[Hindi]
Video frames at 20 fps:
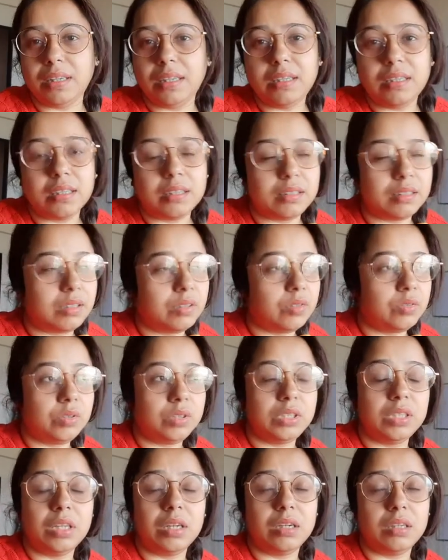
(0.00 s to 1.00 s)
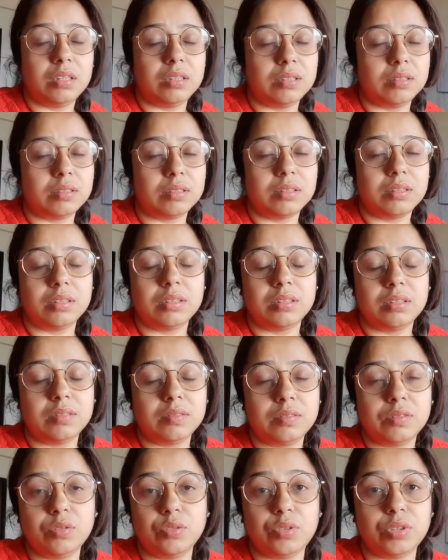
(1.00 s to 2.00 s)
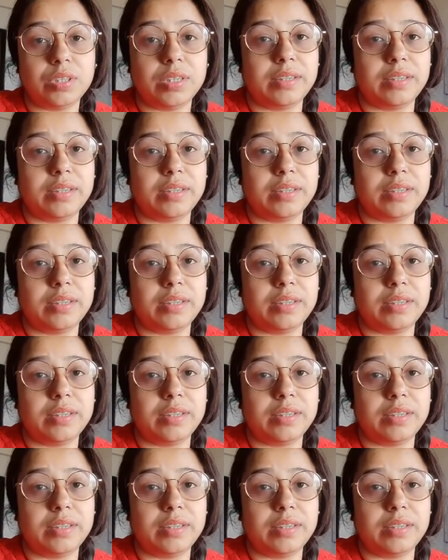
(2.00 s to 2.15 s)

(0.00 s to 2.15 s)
नहीं करता है उतना कुछ